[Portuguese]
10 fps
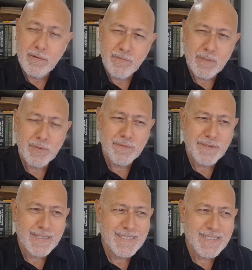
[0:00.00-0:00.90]
Vamos
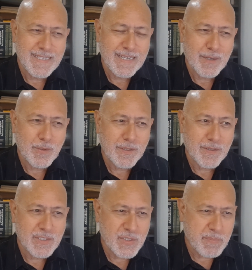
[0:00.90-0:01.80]
ver se é o que
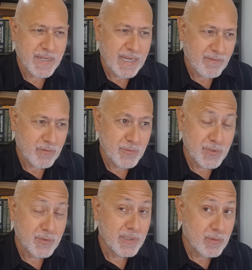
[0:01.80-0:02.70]
nós
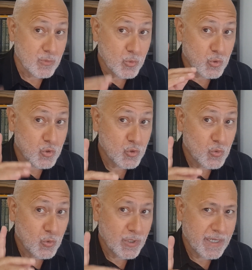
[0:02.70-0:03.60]
esperávamos ou não dos
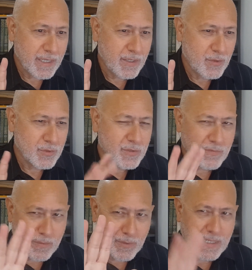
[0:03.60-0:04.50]
Correios.
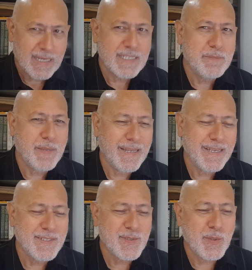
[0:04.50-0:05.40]
Vamos lá, espere
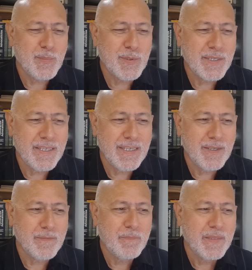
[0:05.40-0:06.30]
aí só um
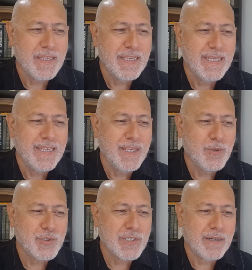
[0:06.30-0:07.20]
pouquinho.
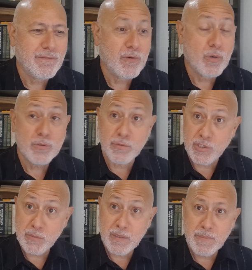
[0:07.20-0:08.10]
Eu já volto,
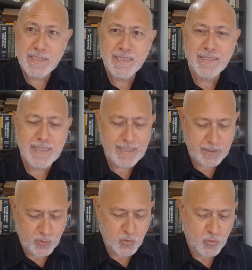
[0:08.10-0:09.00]
deixa eu me apresentar.
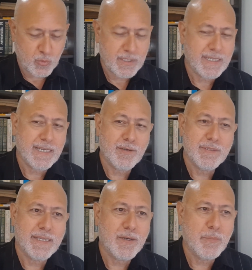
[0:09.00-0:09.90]
Eu sou o Daniel,
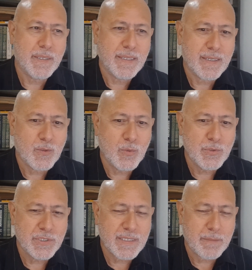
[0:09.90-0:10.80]
Daniel Pereira
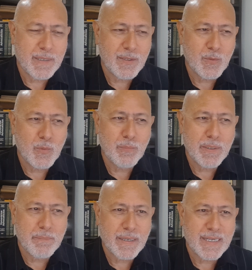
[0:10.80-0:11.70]
Coach, trabalho com
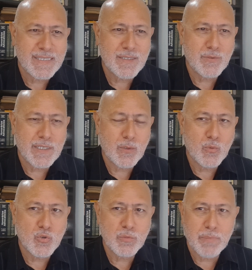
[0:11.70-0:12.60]
preparação de
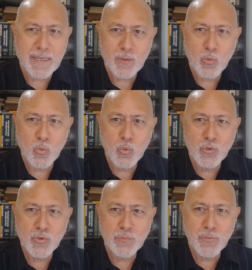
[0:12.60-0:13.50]
alunos para
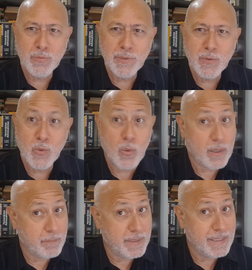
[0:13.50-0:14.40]
concurso público,
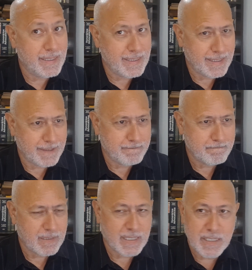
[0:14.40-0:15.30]
OAB e Enem.
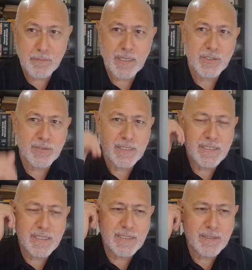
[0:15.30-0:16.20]
Aqui embaixo na
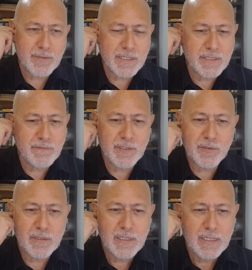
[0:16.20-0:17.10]
descrição deste
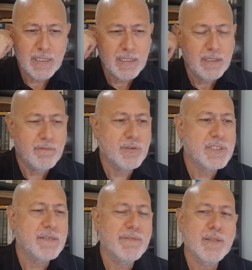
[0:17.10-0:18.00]
vídeo
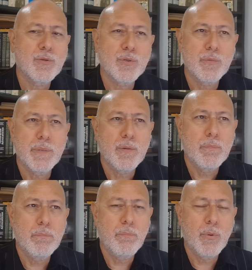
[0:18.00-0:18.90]
você vê todo o meu
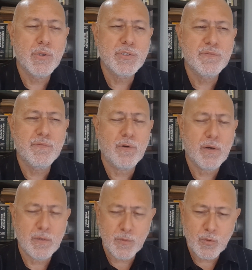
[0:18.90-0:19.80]

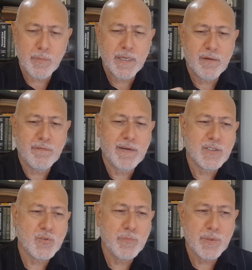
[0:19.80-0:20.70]
portfólio, como é que eu
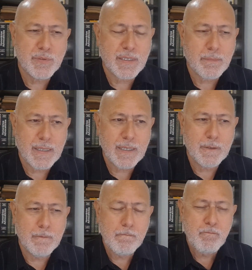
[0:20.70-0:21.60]
faço o meu
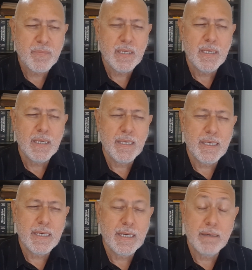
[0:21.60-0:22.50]
trabalho
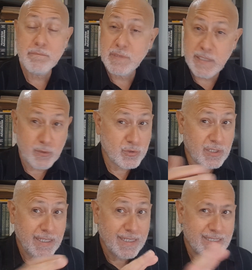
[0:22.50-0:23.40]
é, tem os
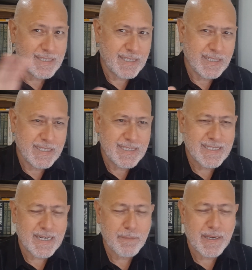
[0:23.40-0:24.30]
links aqui desse
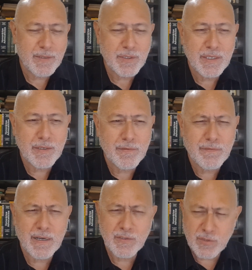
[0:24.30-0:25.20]
trabalho que eu
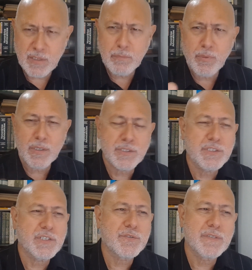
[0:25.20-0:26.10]
faço e que podem
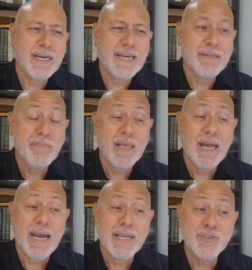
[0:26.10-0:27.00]
te ajudar
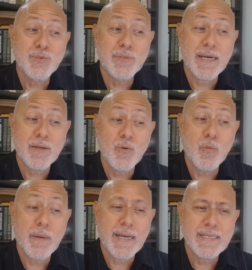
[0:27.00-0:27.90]
a estudar com
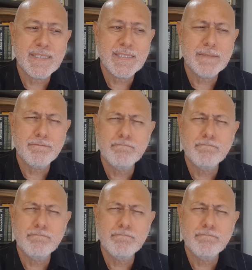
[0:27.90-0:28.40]
mais,